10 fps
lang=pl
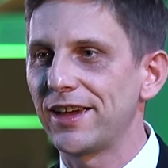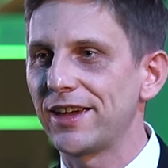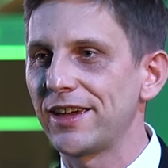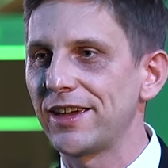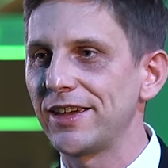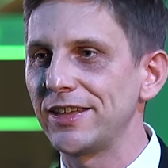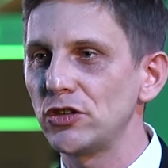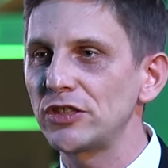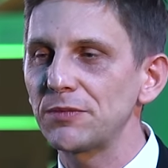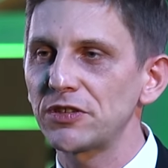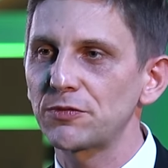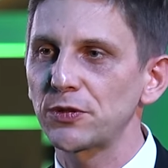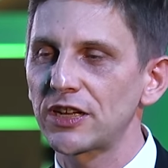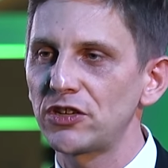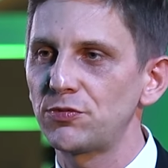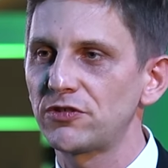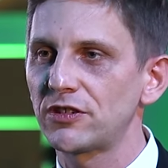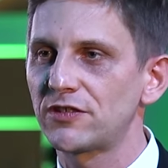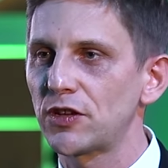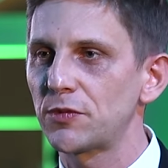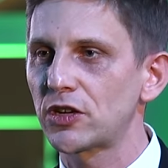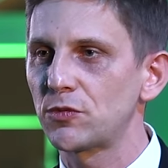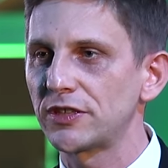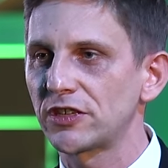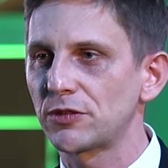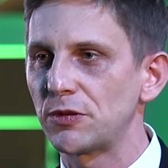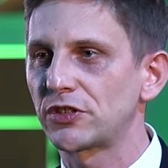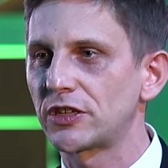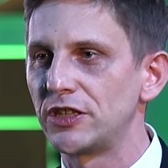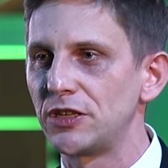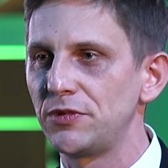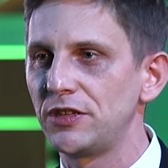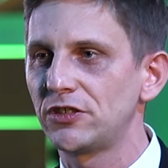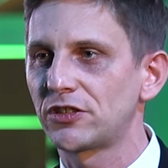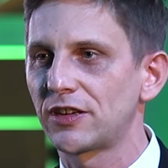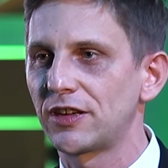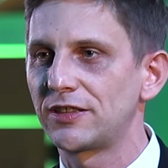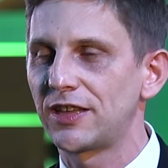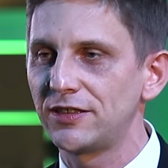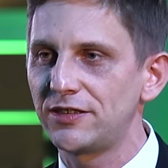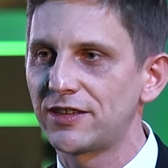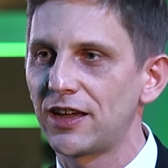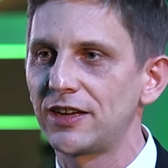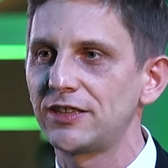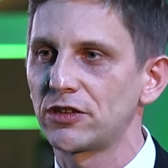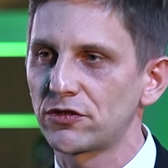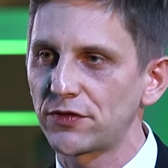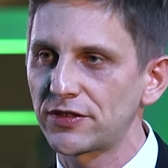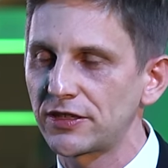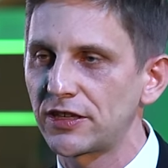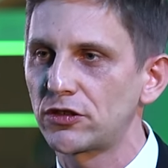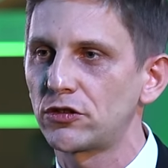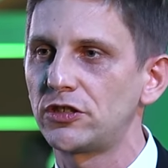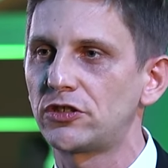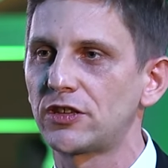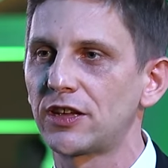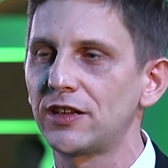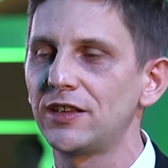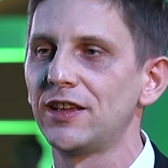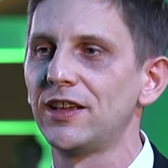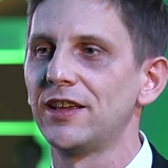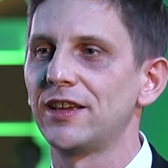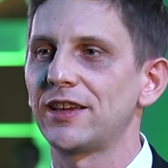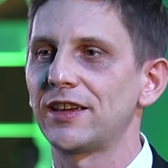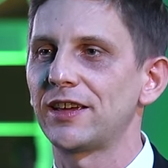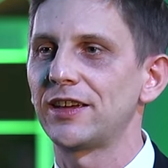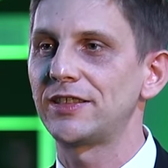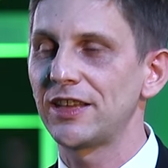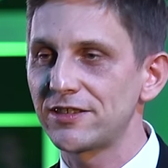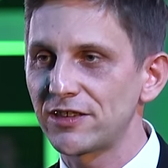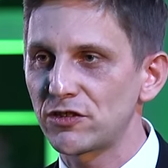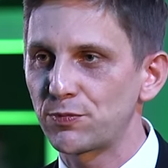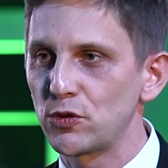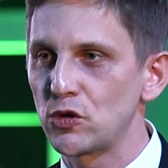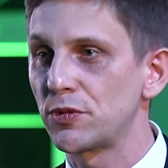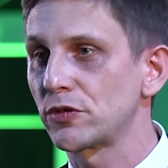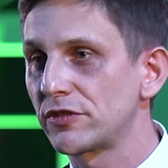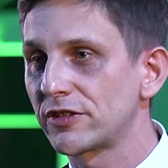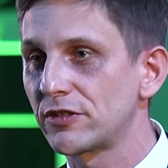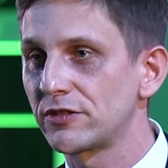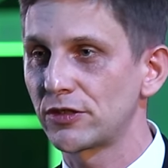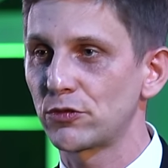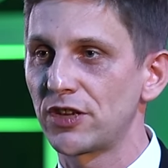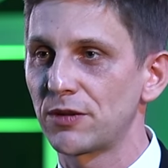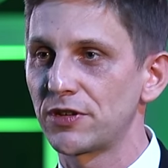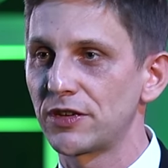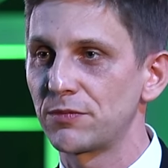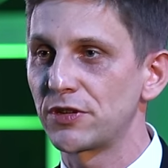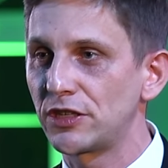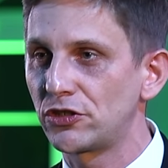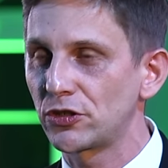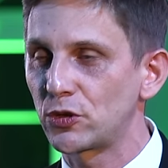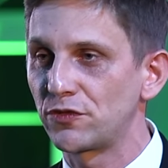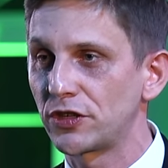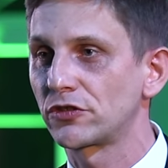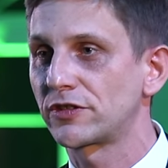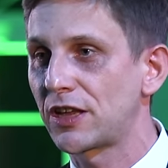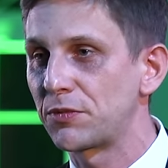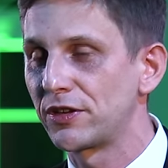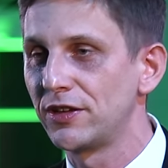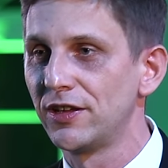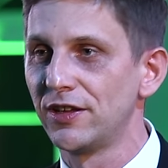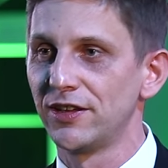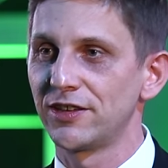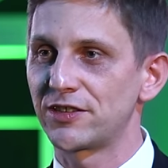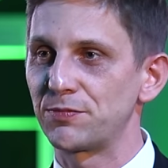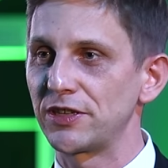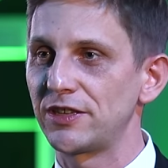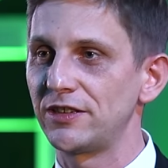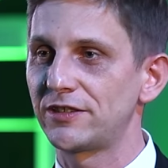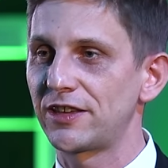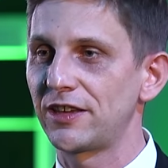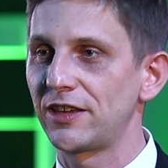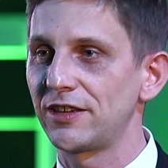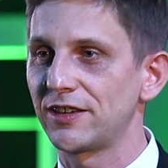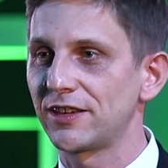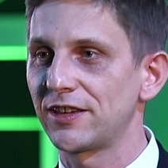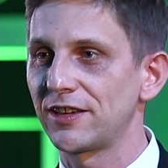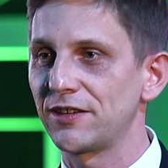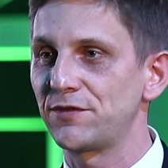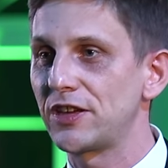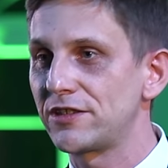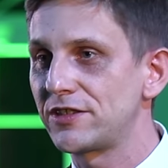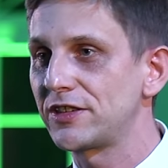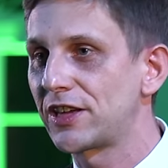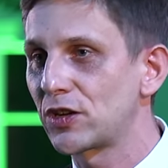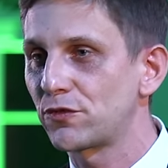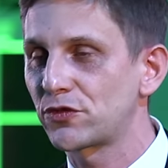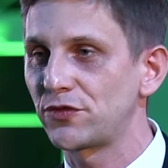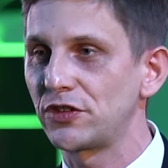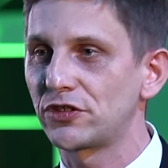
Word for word: E, no i tam też spotkaliśmy się z wieloma komentarzami przychylnymi, że ten design, te rozwiązania technologiczne, e, ten zespół, bo również zatrudniamy Brytyjczyków i korzystamy z brytyjskiej e, wiedzy kierowców,